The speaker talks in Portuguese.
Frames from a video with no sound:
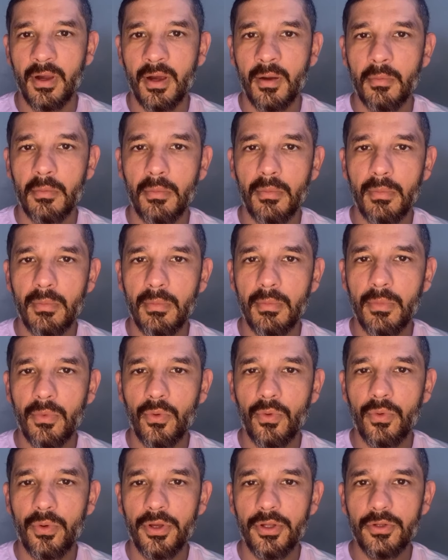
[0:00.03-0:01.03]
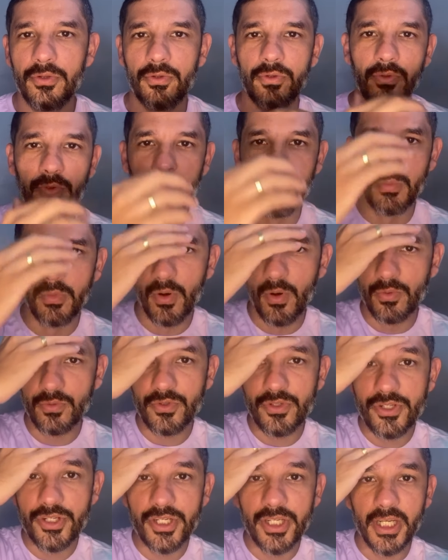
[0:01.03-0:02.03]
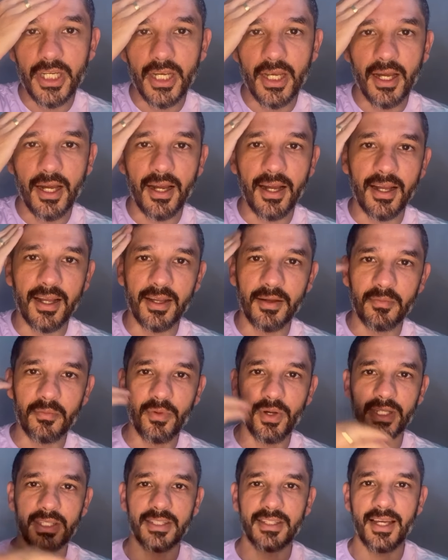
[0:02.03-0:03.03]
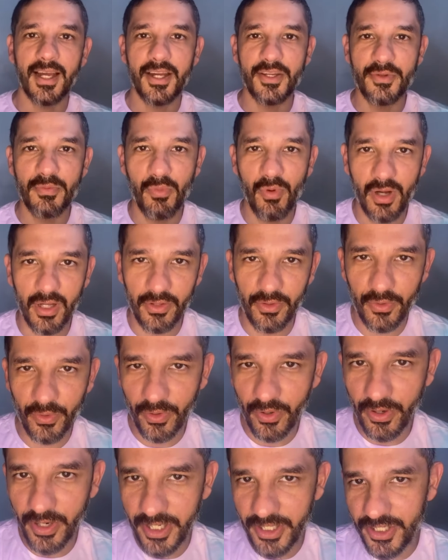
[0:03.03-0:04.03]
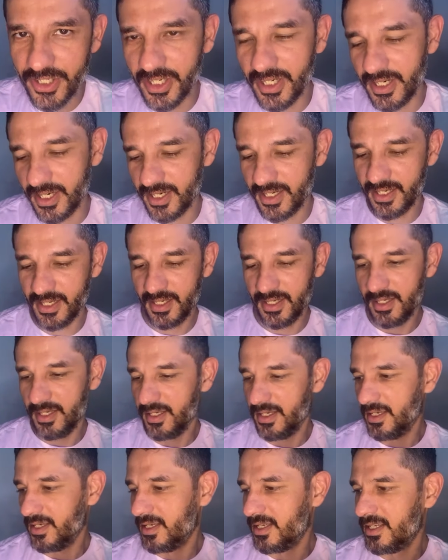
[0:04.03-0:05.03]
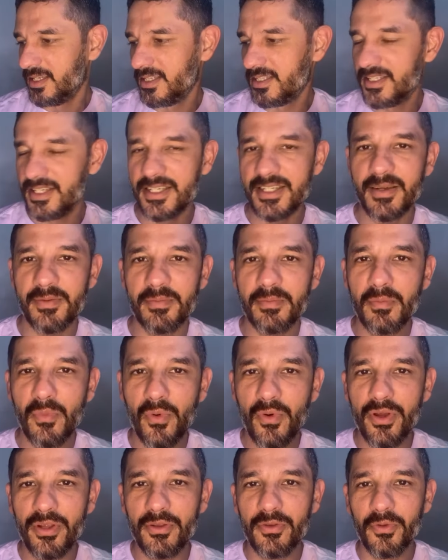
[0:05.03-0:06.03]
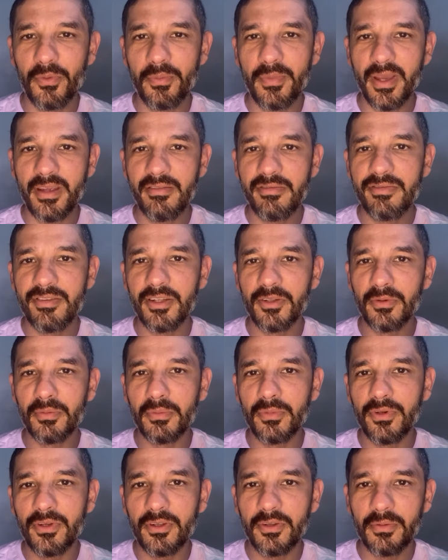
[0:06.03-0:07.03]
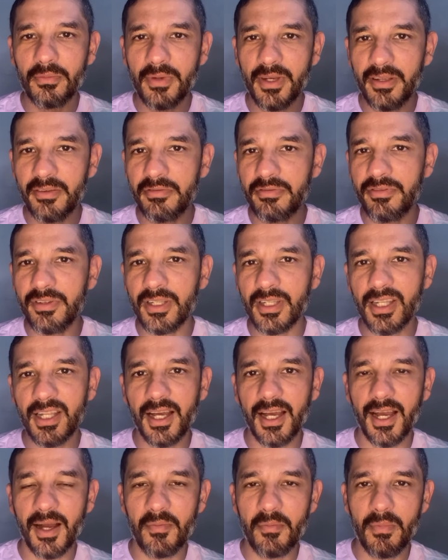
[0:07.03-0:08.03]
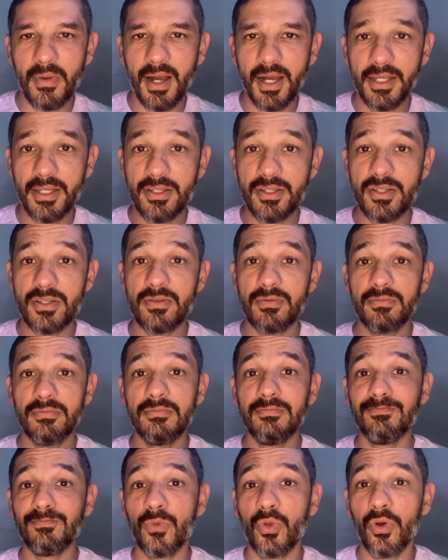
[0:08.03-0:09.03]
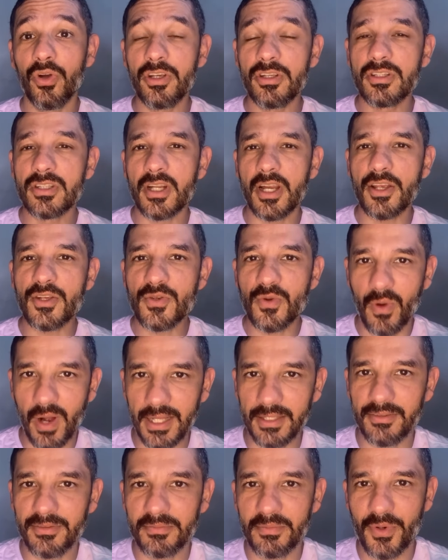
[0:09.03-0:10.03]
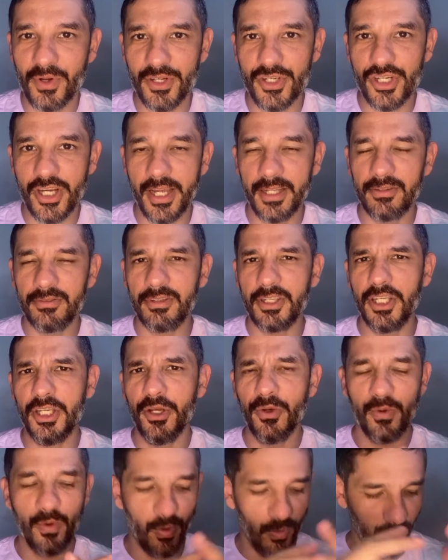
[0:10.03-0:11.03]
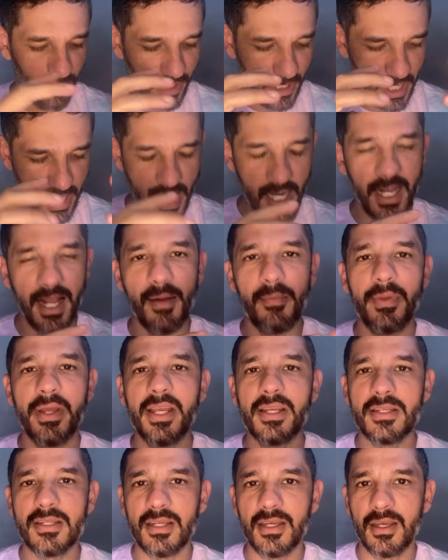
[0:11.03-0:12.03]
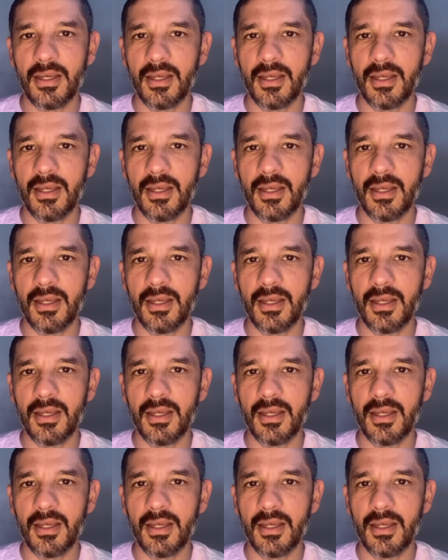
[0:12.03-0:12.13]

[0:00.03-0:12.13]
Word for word: Muito bom dia, boa tarde, boa noite. Seja muito bem-vindo, muito bem-vinda a mais um, dois, três, quatro, um projeto que eu coloquei na cabeça